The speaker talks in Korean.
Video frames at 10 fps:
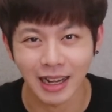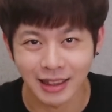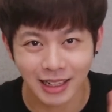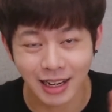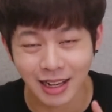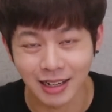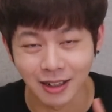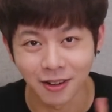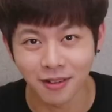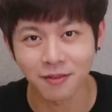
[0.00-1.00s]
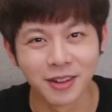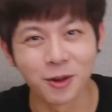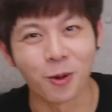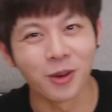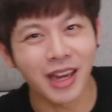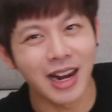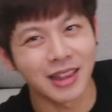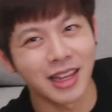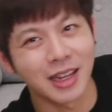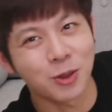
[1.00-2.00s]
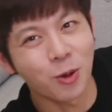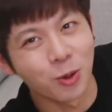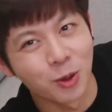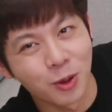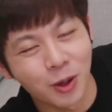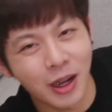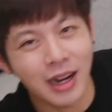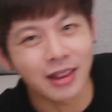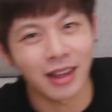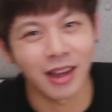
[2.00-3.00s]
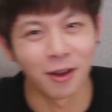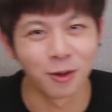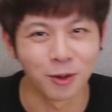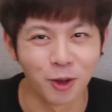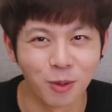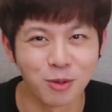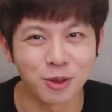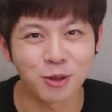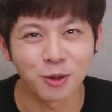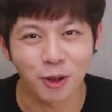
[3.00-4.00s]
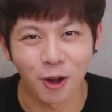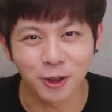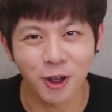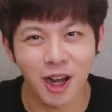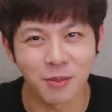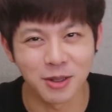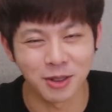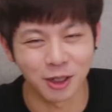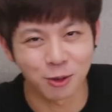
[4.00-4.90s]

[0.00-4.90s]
간단하다는 거. 그리고 공개할 때 이렇게 손 할 때 너무 걱정하면서 이렇게